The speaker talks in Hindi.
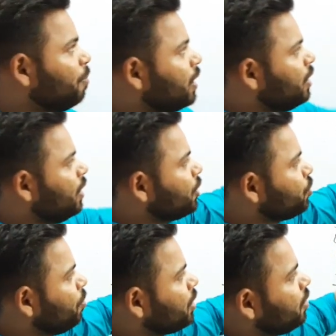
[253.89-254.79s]
भाई
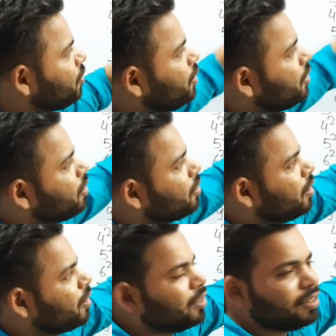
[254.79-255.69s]
एक सौ बत्तीस ये
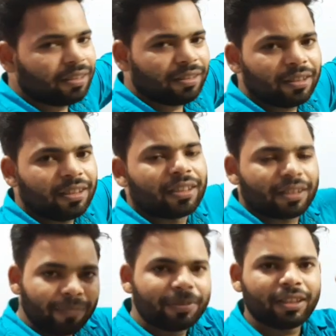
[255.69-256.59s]
संख्या क्या दिख रही है
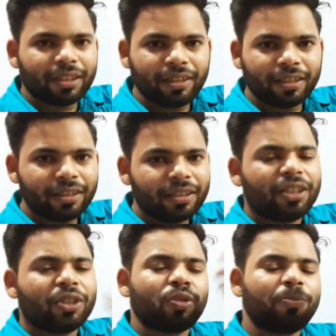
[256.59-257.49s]
कम दिख रही है ना
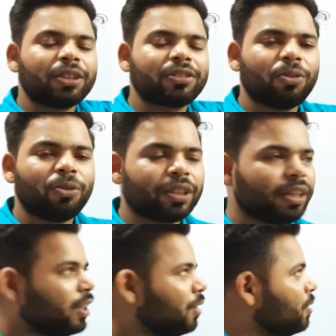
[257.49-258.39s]
तो बस हो
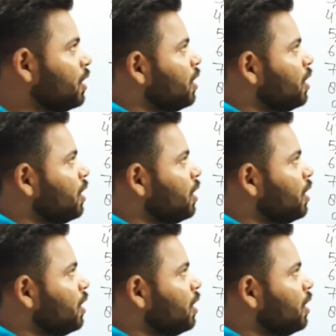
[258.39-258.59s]
गया कम